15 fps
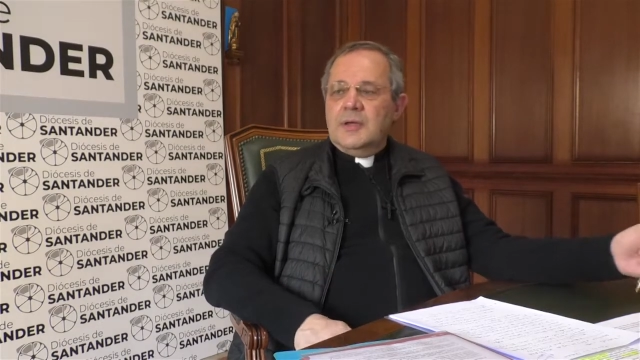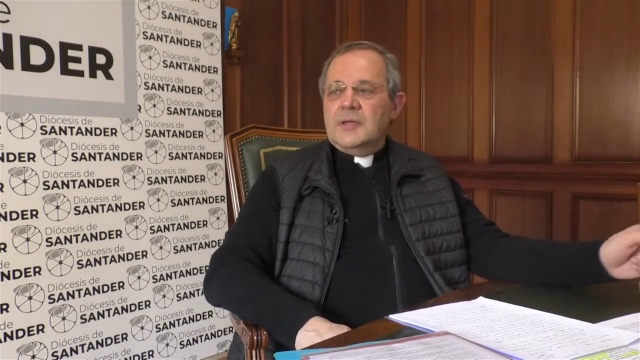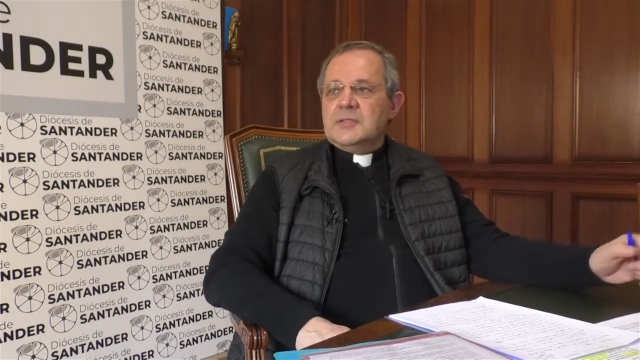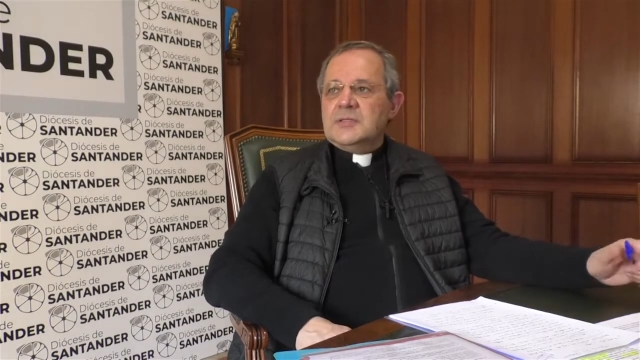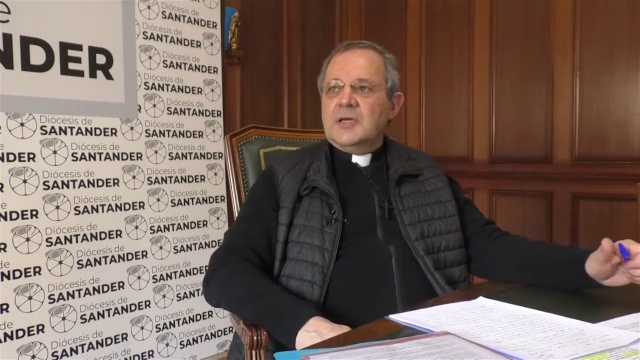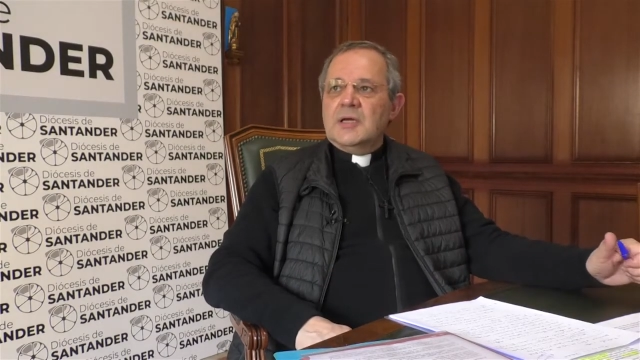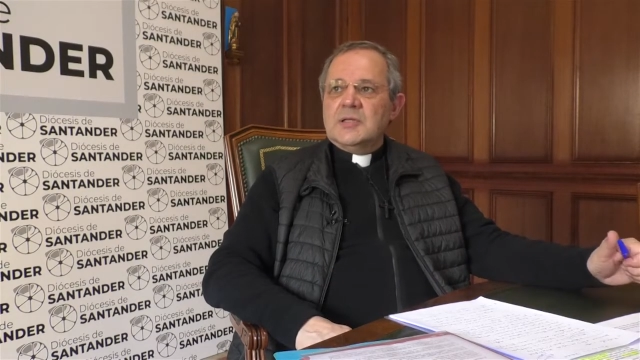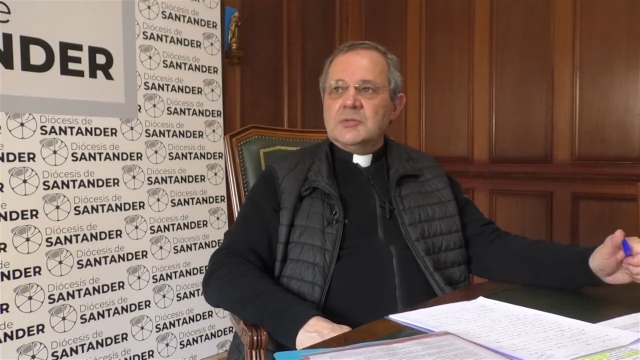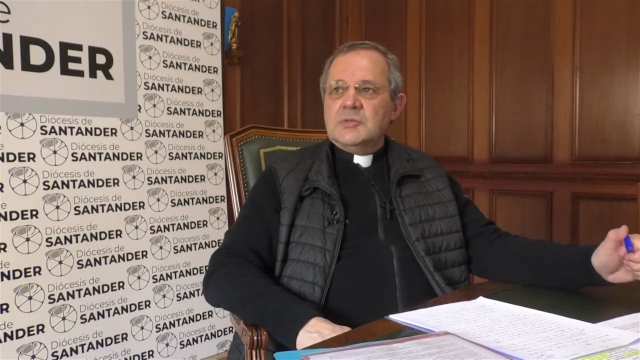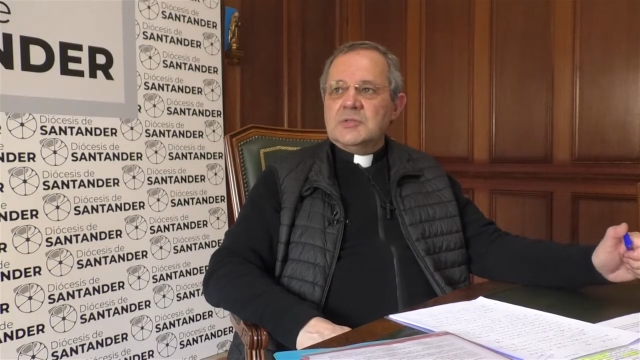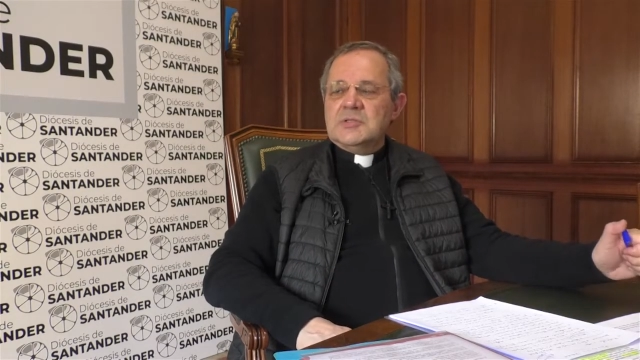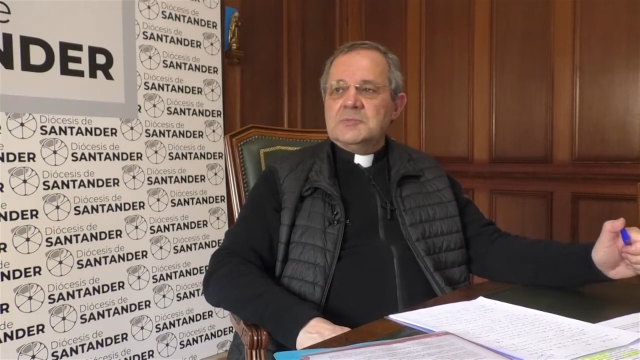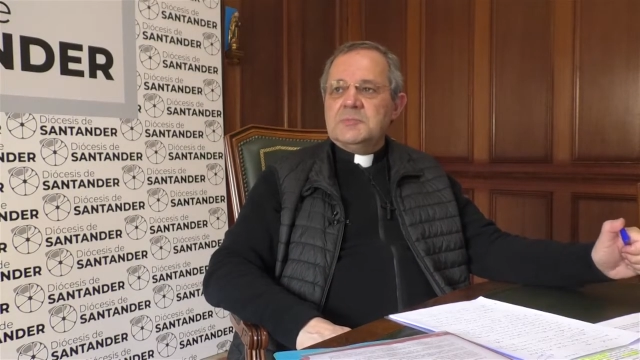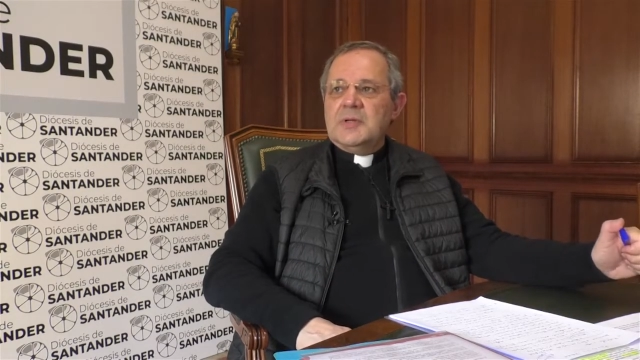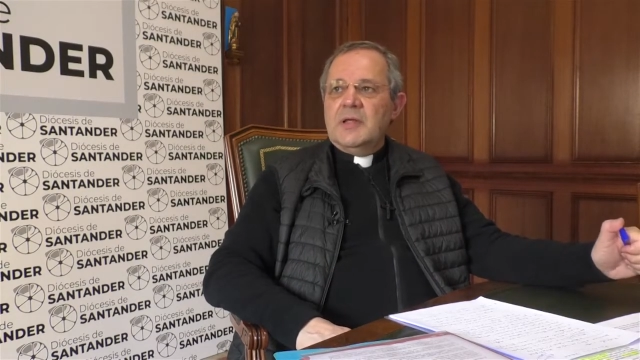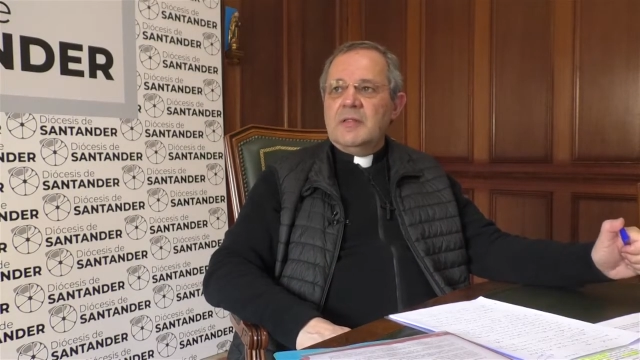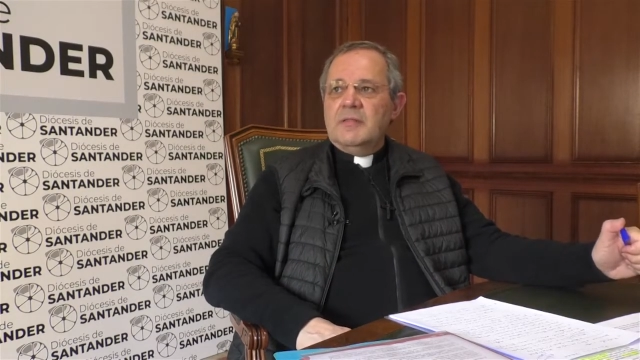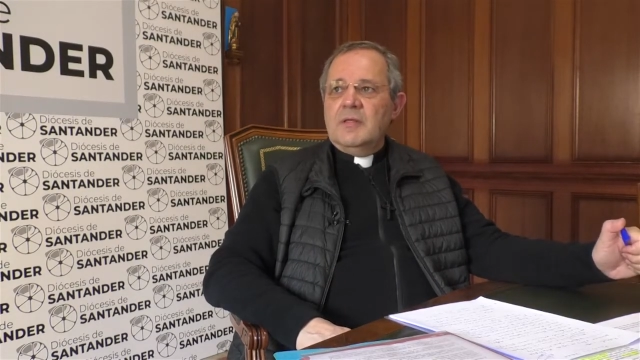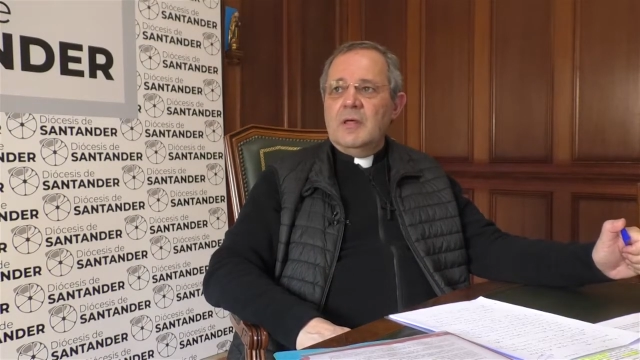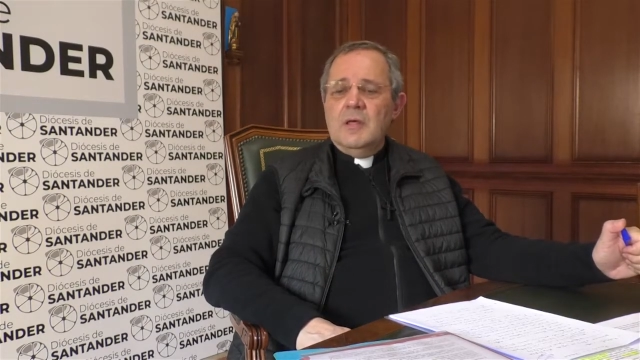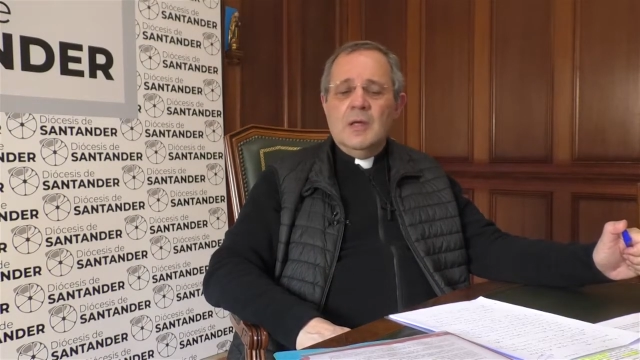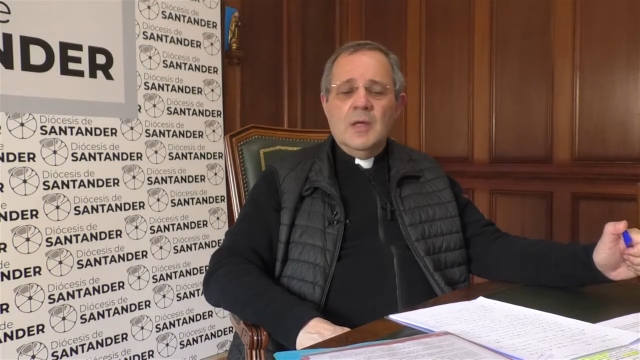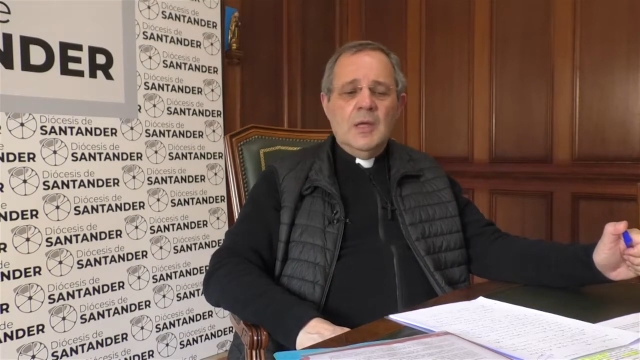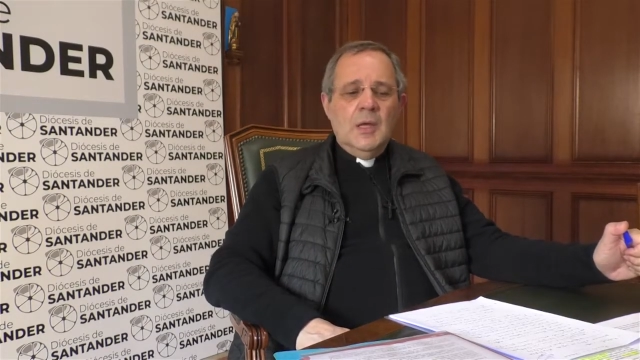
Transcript: que en este caso es Esperanza,